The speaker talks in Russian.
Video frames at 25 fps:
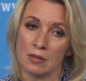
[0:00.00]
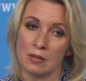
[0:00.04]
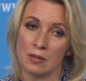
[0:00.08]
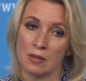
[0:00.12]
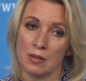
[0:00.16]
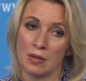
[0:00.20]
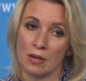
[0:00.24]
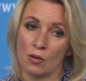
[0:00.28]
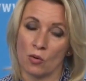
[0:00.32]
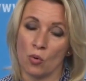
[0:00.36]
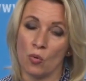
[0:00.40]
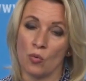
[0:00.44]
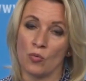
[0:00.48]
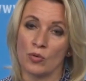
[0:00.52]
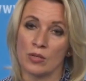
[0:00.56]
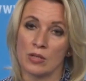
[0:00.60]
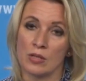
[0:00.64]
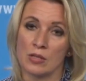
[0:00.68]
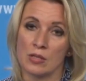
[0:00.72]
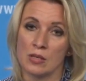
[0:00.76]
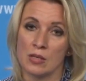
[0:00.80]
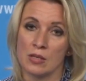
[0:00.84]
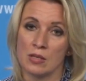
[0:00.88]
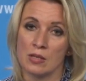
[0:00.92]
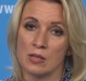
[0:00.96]
какого-то,
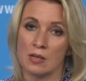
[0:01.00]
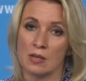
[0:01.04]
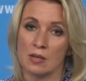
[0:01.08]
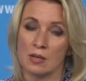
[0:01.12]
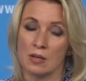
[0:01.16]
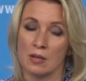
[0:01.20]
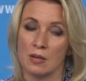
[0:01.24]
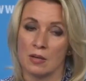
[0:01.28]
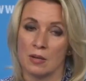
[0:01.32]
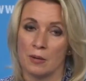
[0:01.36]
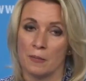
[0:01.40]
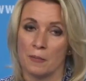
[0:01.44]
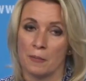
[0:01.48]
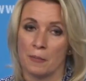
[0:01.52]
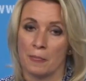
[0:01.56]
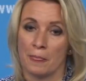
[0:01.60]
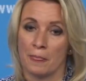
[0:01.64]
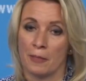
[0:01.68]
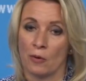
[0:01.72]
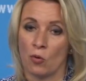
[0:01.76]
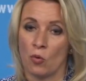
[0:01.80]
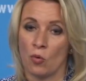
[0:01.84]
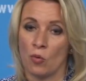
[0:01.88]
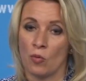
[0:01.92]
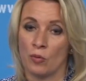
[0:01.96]
знаете,
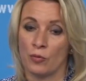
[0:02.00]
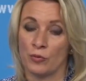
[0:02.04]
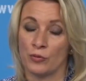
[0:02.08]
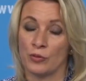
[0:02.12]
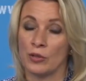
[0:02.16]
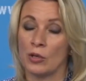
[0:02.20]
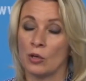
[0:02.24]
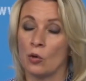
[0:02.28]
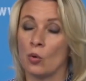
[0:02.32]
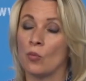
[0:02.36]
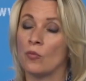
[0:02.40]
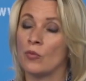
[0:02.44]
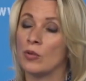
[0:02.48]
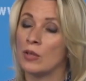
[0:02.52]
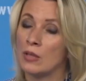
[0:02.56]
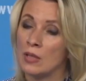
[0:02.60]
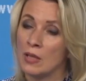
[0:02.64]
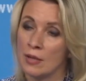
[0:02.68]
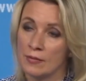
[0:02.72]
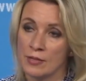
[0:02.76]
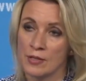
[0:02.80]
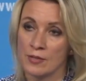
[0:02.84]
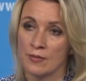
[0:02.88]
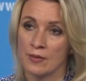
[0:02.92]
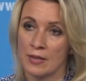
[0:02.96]
такого второго
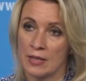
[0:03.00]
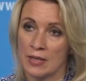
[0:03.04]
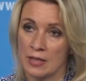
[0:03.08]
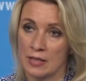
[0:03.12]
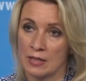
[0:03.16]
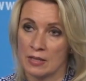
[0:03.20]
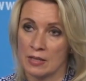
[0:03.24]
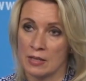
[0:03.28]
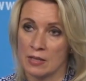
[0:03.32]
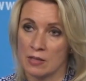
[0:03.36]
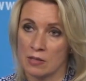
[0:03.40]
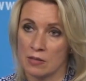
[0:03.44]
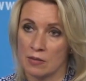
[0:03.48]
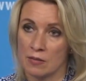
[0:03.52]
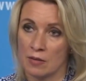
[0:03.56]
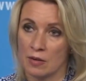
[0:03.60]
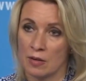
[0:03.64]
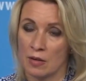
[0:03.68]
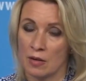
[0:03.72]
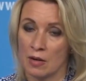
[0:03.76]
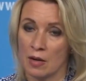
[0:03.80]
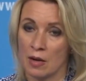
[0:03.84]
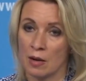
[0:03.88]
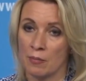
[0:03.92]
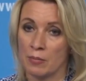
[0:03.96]
дна в своих
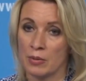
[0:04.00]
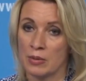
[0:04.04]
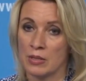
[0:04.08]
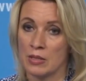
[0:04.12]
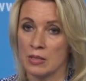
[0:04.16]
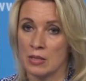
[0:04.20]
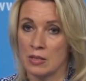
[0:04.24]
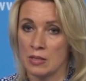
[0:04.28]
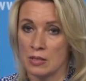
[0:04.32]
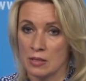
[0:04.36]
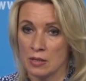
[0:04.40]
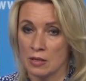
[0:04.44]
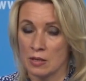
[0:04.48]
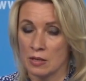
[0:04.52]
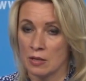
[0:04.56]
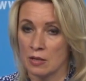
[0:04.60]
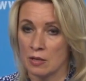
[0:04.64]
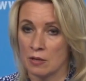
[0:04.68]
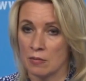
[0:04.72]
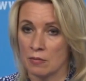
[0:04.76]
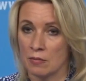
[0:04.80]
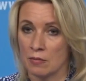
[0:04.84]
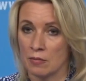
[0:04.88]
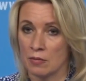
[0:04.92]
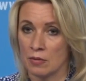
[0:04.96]
действиях, а быть
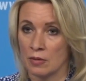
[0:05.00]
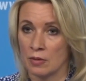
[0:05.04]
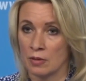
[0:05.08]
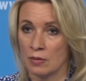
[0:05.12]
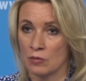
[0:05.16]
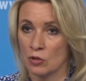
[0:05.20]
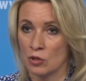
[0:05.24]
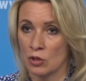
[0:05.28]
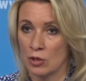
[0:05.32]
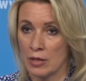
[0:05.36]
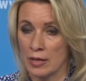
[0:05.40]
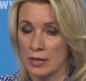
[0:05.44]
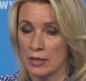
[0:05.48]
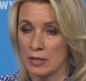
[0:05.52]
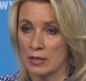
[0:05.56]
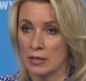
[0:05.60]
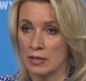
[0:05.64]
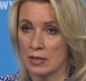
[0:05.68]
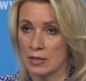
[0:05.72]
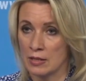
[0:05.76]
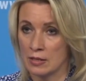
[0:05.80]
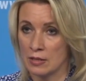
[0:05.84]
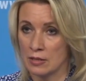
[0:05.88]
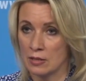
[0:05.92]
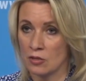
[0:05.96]
искренним э, в желании
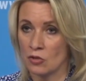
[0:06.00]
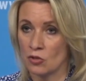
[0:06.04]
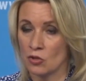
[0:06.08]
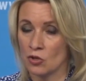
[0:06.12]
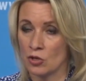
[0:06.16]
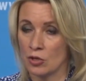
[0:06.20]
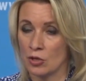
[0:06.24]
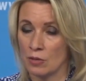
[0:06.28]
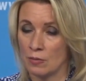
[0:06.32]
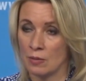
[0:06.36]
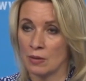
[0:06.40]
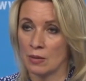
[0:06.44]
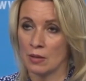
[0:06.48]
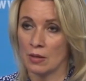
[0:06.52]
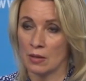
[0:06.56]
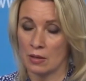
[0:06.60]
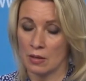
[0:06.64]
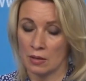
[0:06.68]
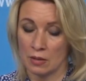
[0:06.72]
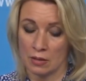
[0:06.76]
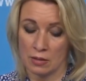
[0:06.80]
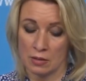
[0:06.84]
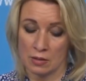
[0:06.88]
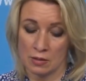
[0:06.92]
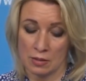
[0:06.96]
достичь именно
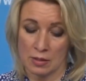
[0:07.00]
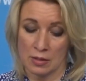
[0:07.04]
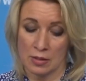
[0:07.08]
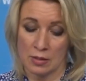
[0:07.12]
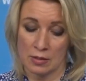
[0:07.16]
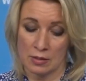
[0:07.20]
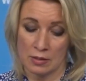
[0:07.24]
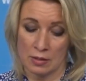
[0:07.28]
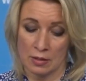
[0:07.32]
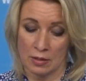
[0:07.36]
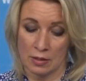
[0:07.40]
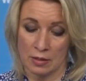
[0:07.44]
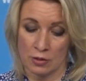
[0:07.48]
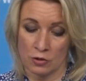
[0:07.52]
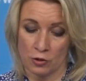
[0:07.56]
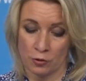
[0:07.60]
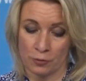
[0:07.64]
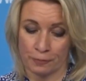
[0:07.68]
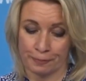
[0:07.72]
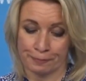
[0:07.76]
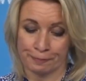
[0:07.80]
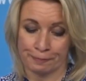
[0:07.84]
этой цели и задачи.